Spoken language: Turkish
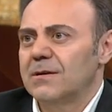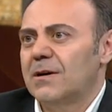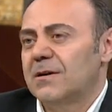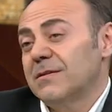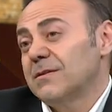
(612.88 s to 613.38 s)

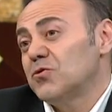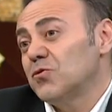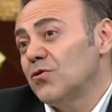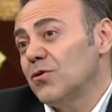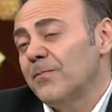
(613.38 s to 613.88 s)
Artık
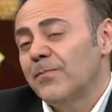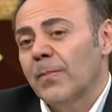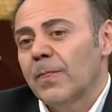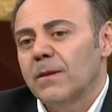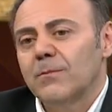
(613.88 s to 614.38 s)
çünkü
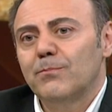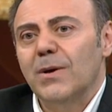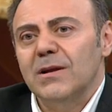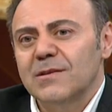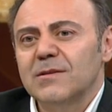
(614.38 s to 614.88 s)

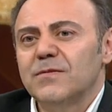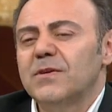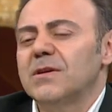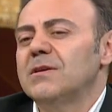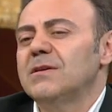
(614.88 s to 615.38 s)
ben sınıfa
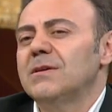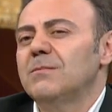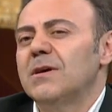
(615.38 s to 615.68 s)
girdiğimde